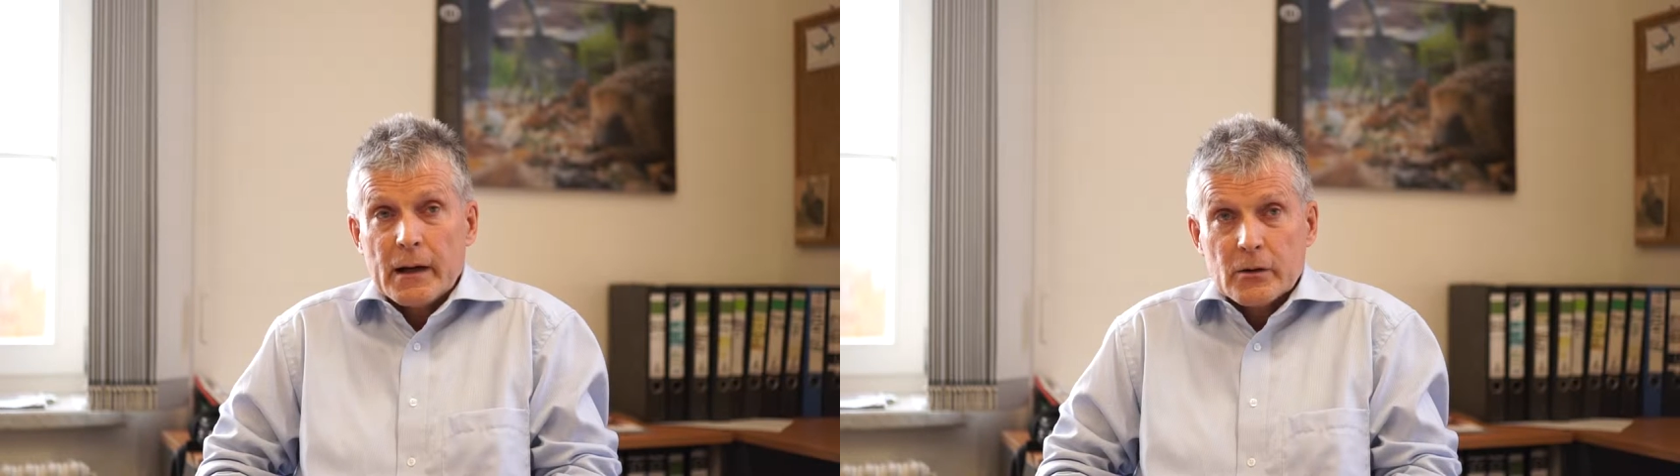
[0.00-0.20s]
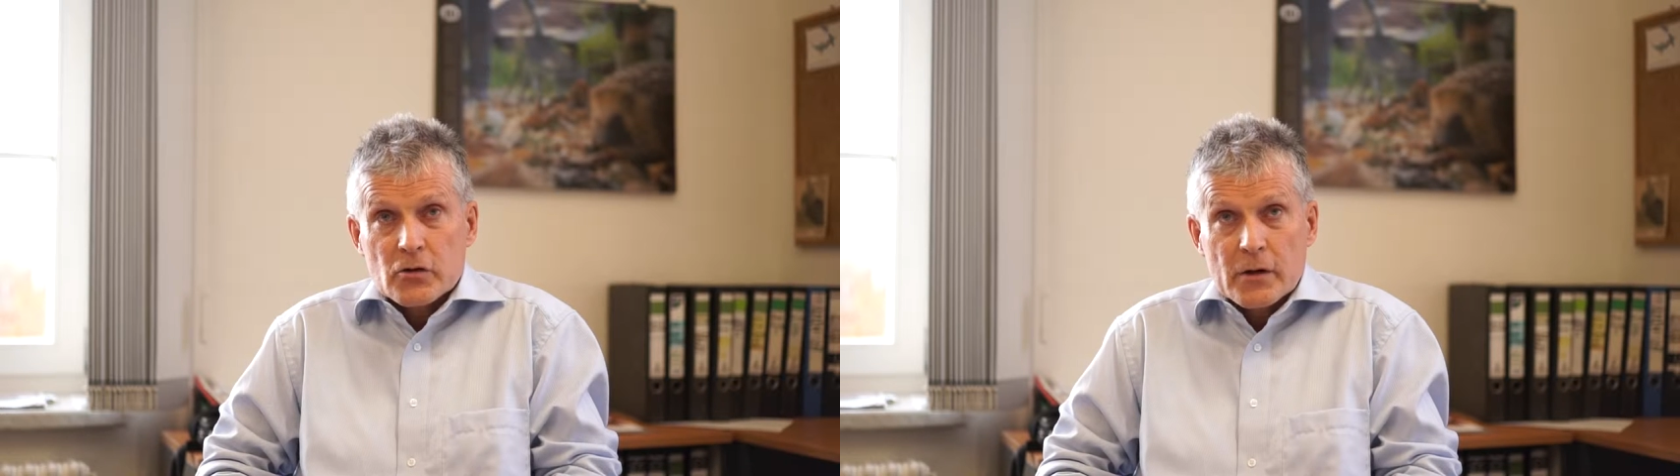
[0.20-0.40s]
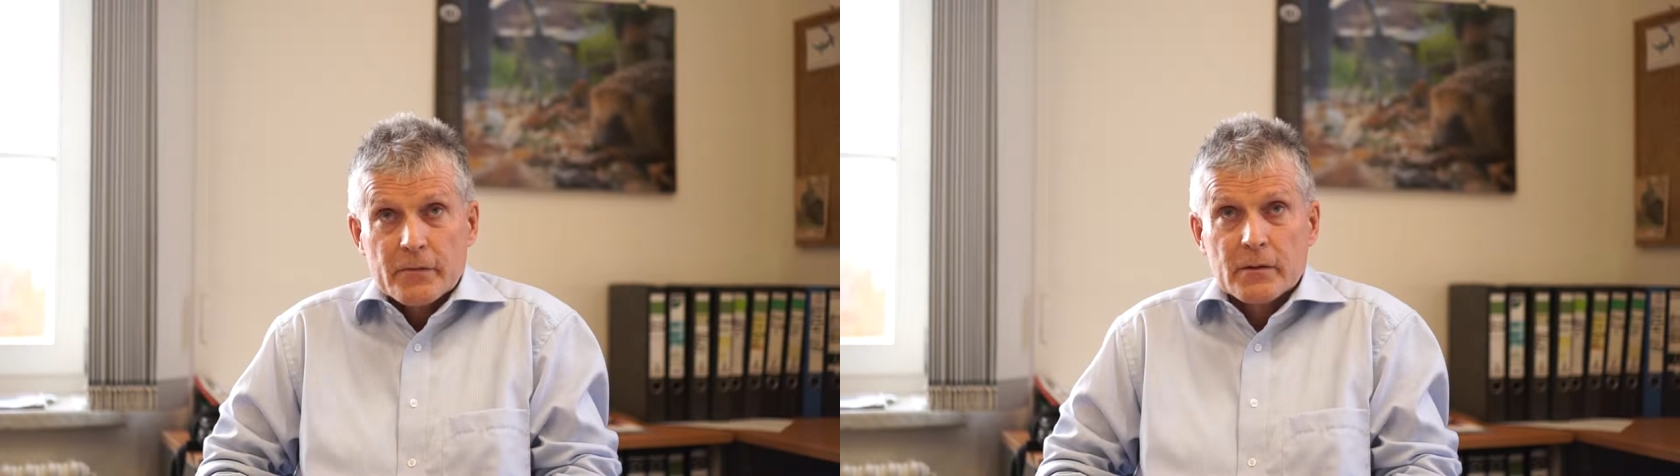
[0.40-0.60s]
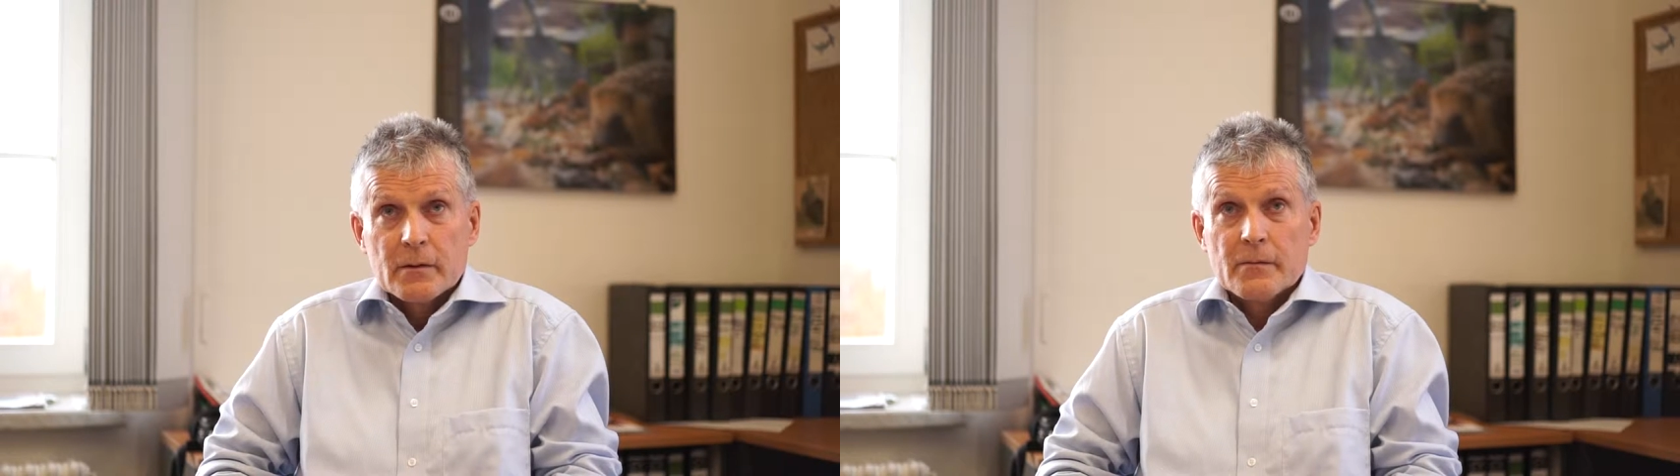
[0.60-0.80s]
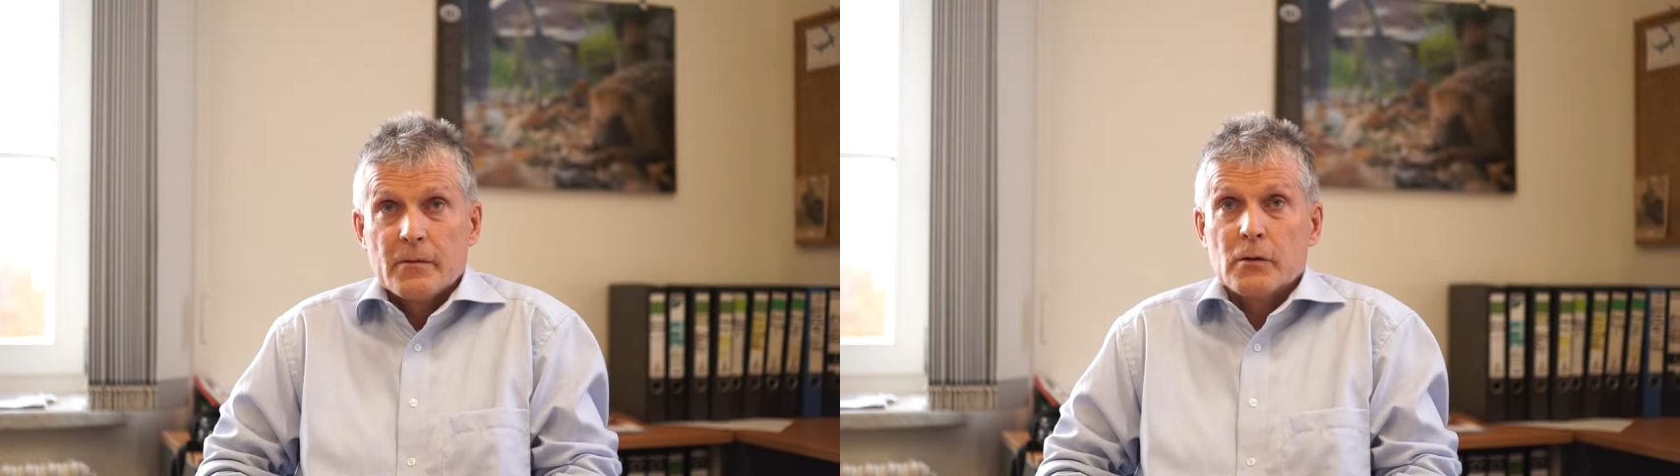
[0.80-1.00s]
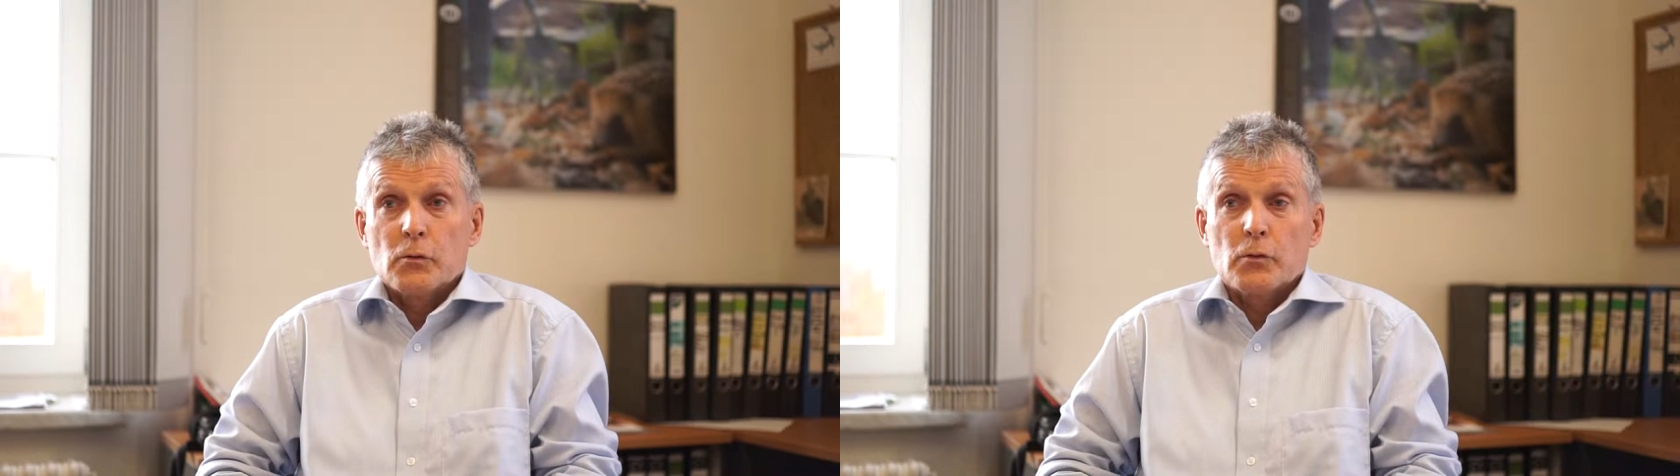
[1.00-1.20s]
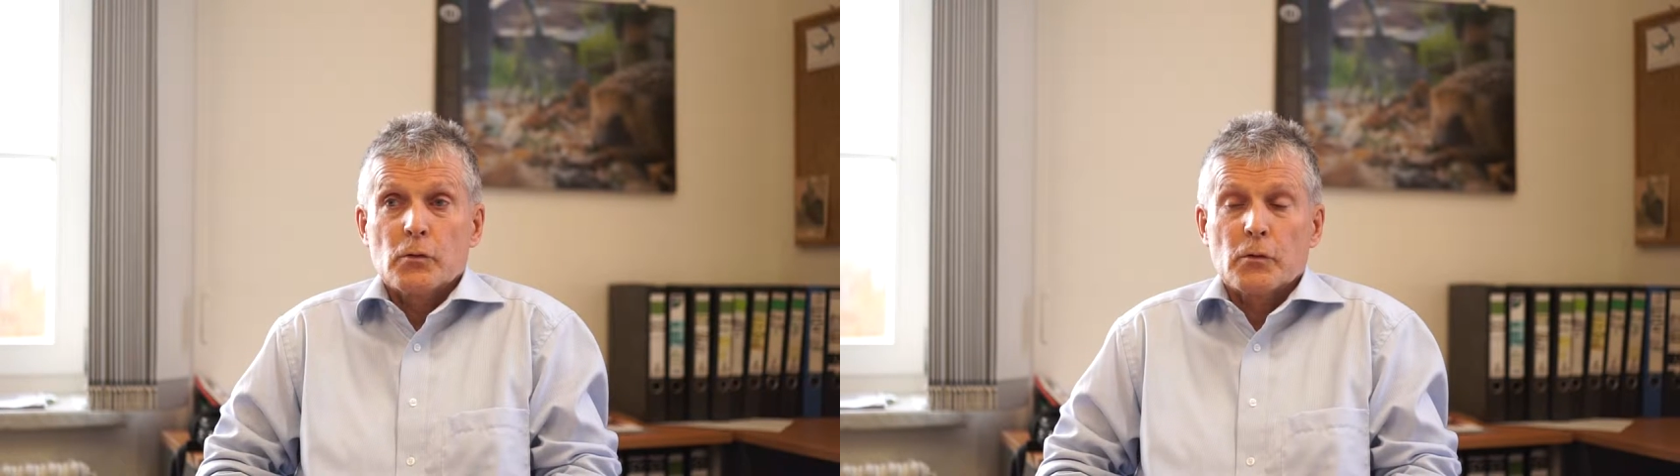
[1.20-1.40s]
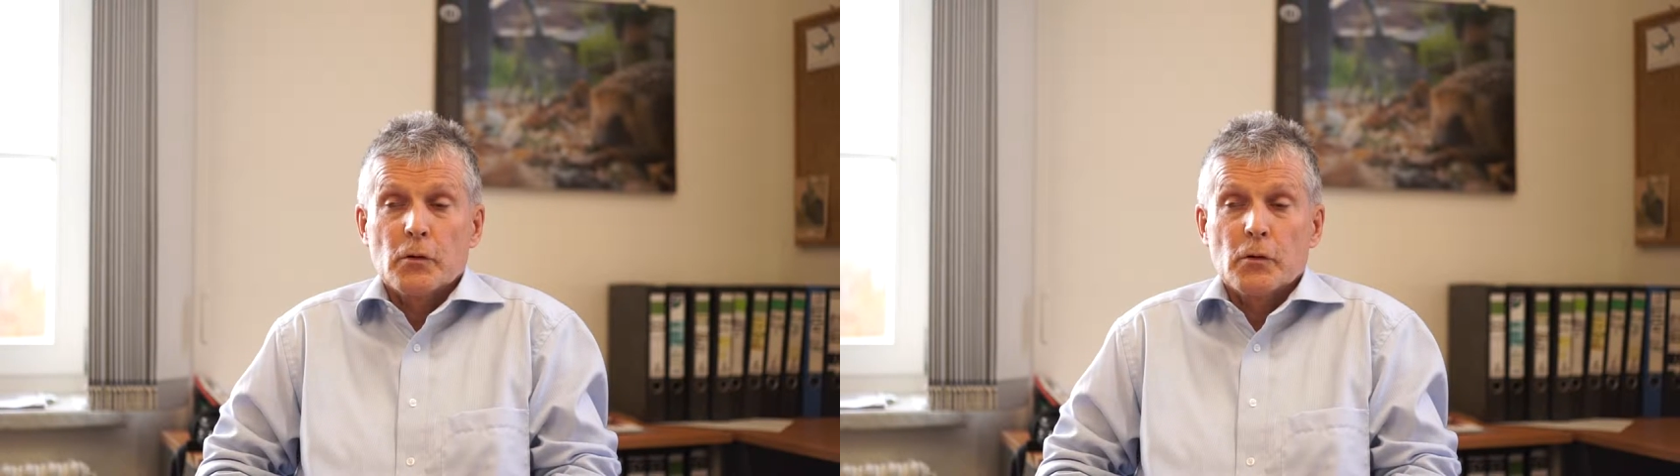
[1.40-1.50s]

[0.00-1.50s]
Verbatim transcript: einer Chefin, Frau Dr.